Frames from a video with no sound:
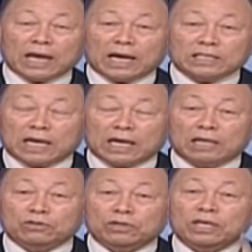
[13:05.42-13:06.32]

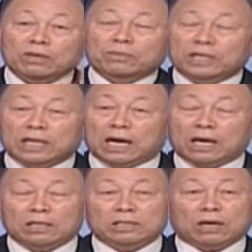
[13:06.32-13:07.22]
就是
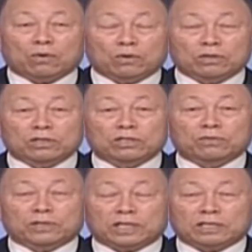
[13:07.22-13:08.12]
就是坏的，